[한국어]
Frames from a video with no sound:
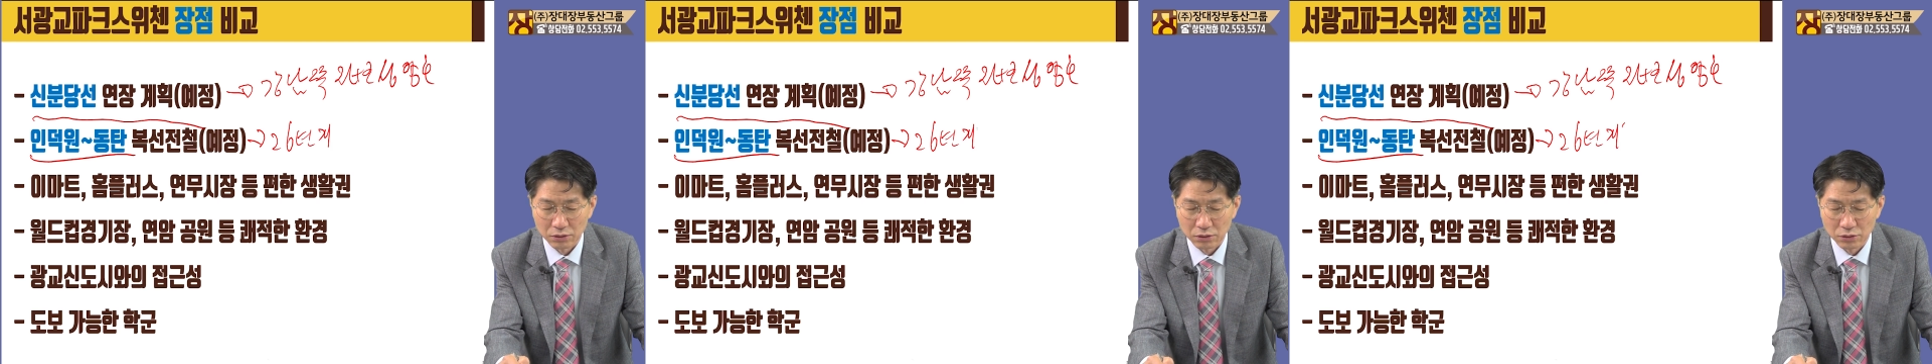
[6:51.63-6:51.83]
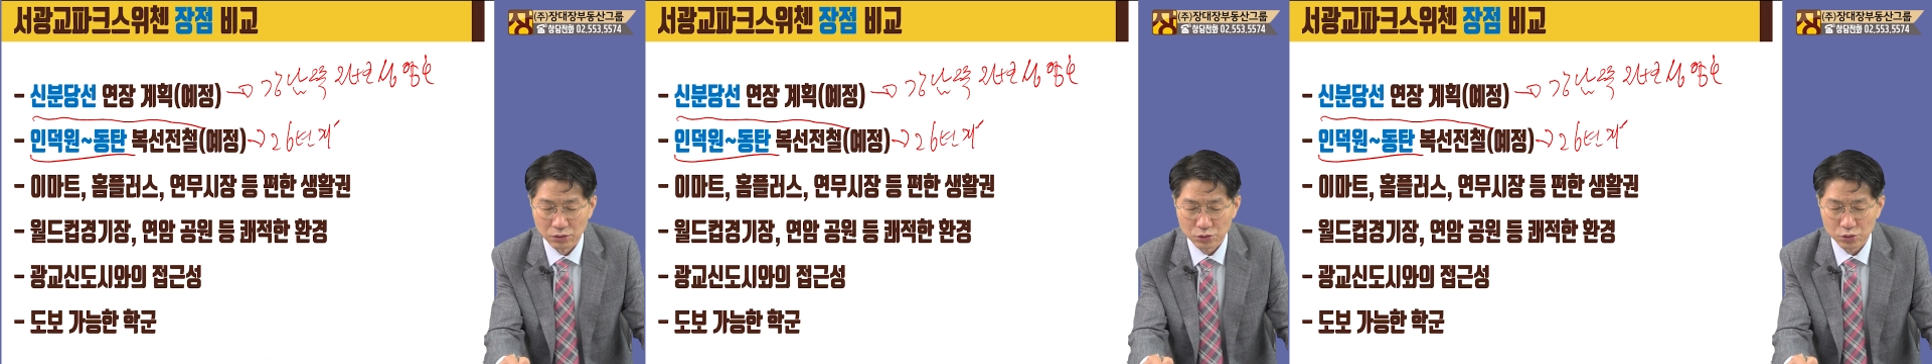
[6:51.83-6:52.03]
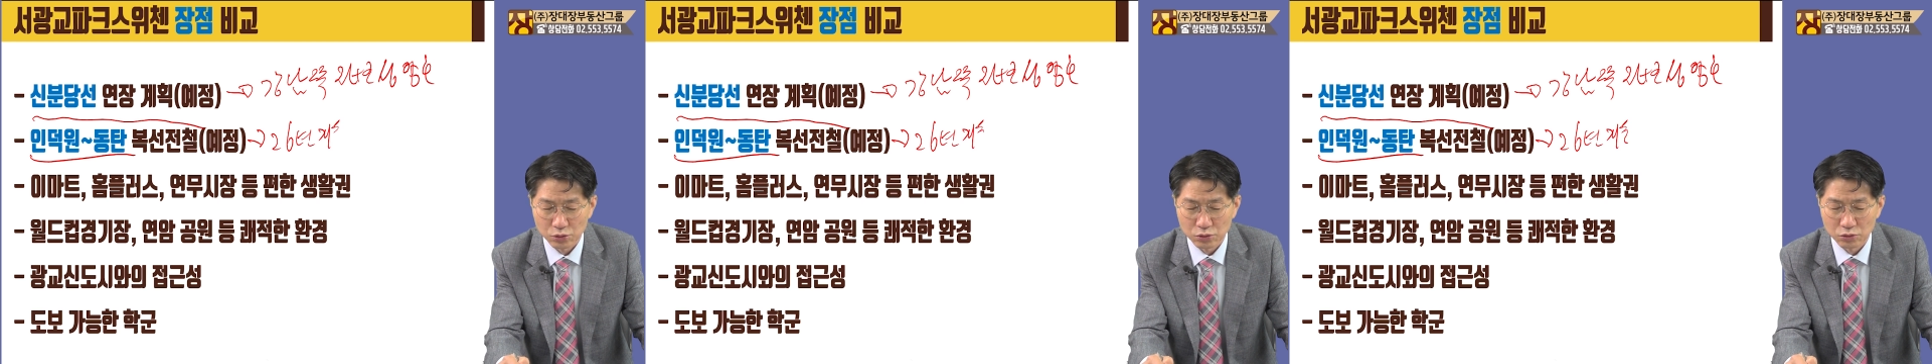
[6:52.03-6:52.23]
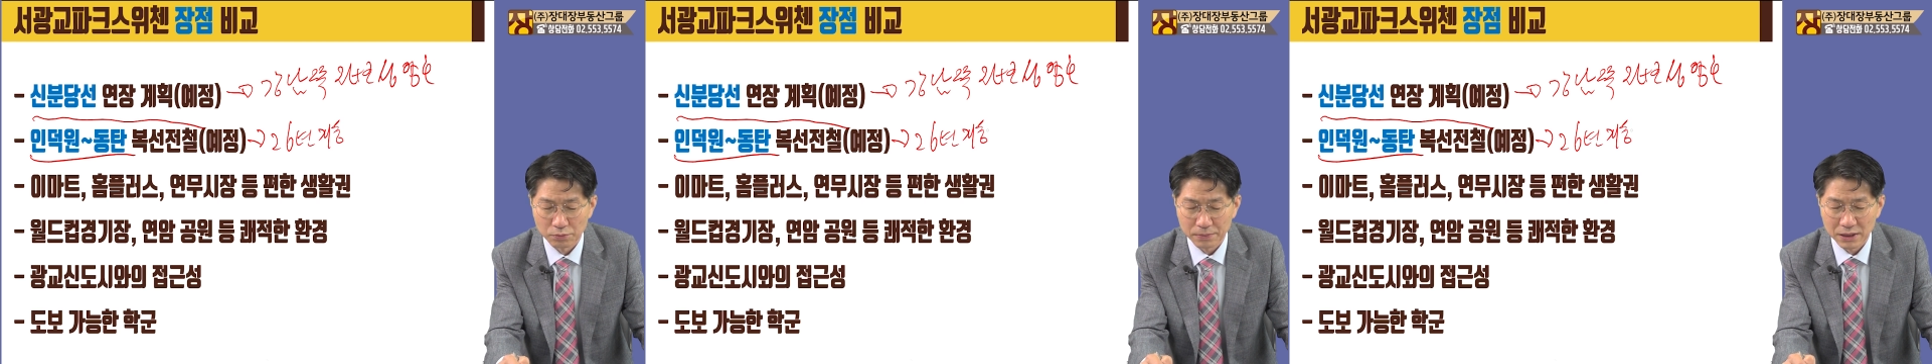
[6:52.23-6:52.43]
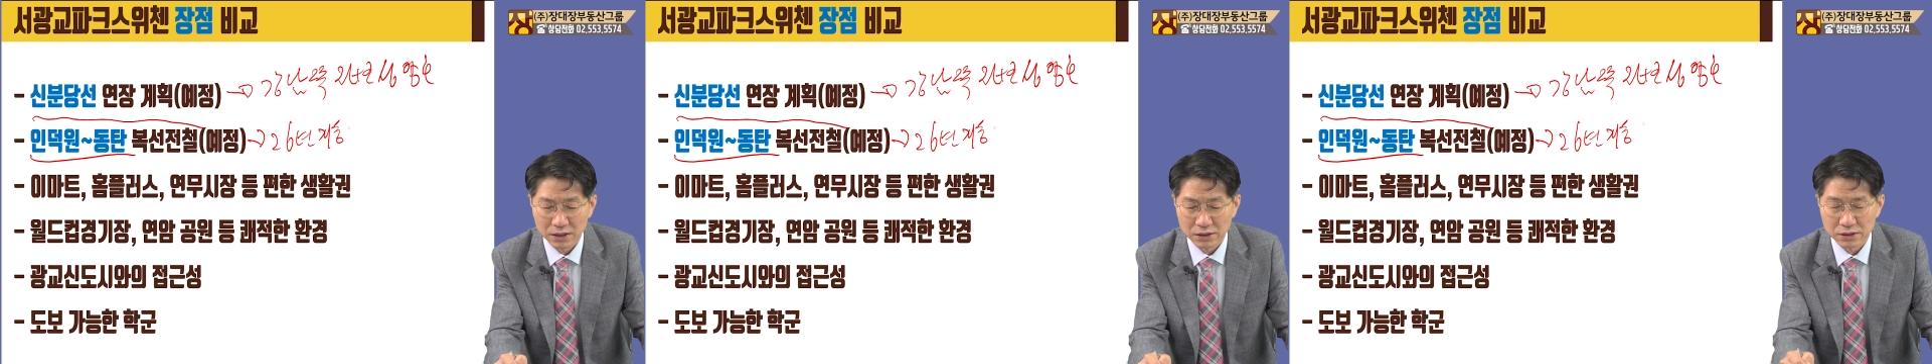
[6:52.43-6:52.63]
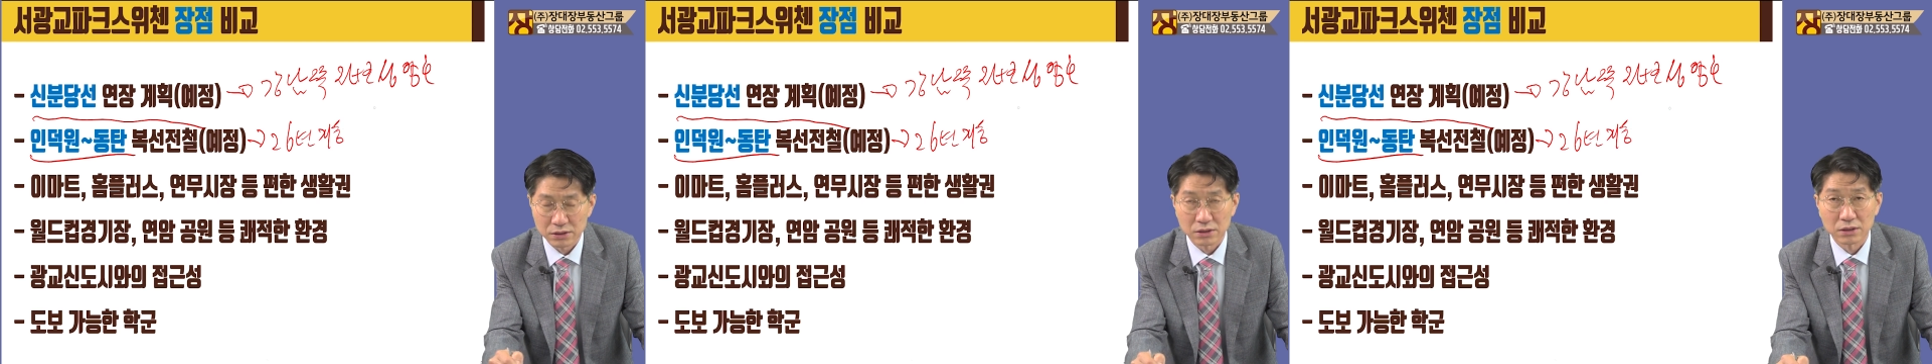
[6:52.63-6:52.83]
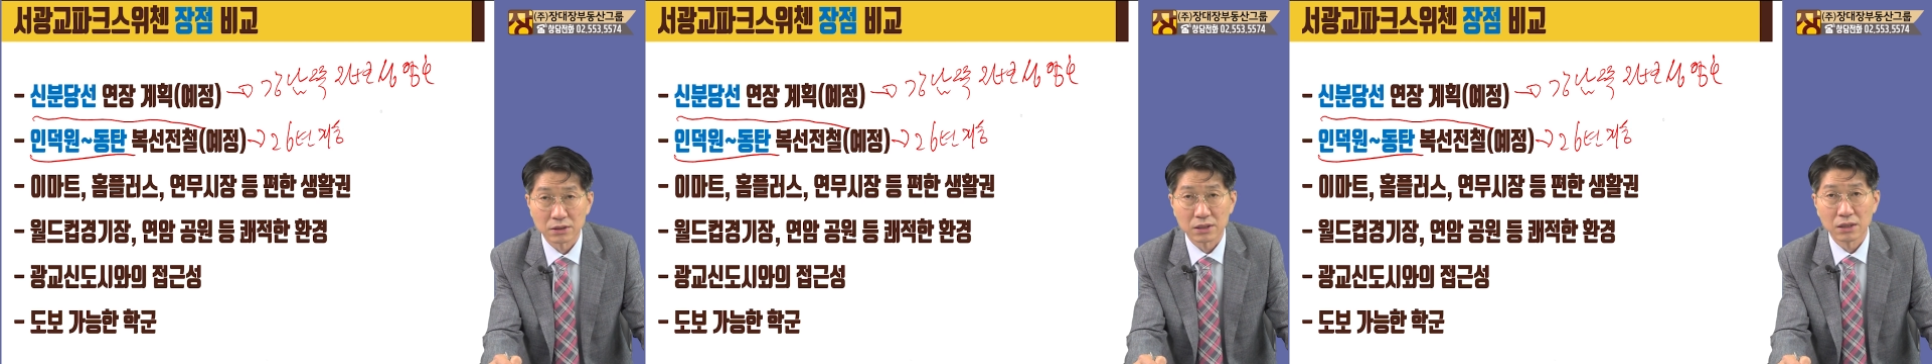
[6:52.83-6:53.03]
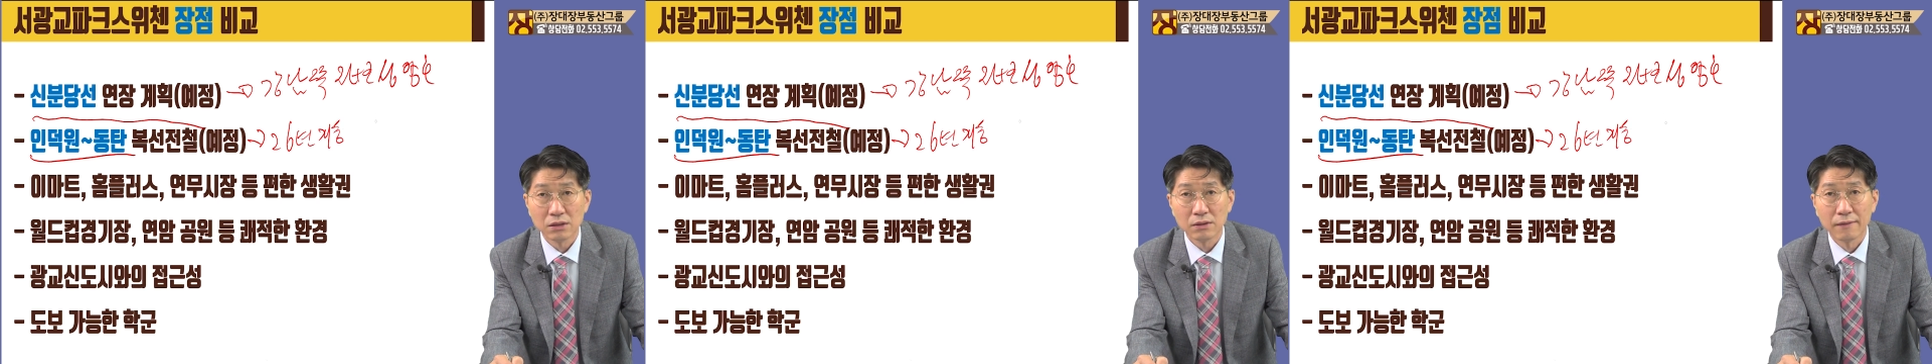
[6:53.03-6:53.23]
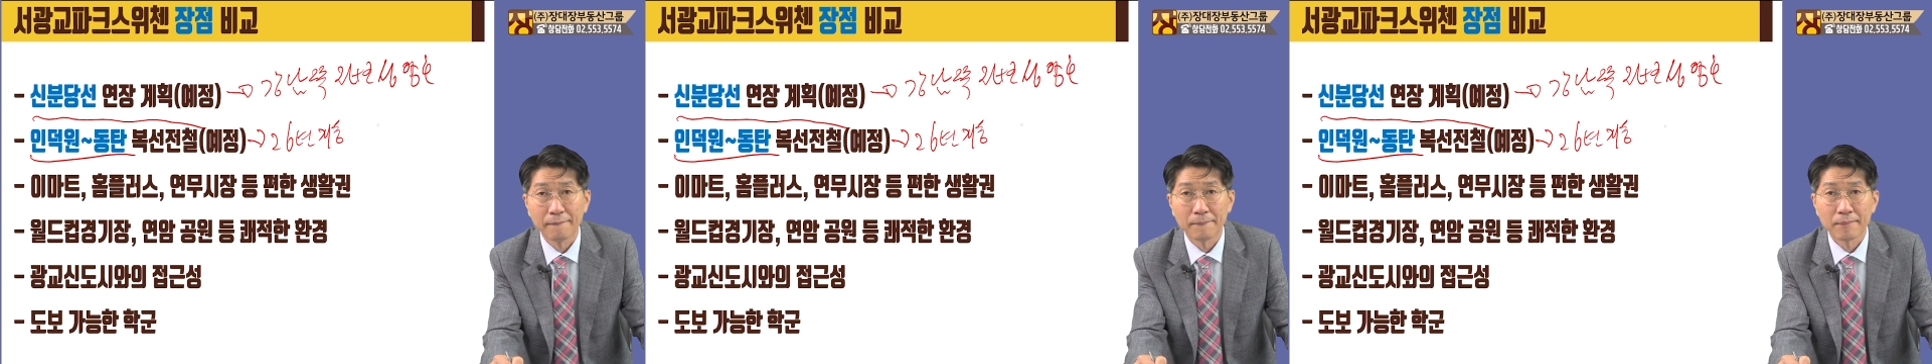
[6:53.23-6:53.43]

어느 쪽으로 빨라질 것 같아요?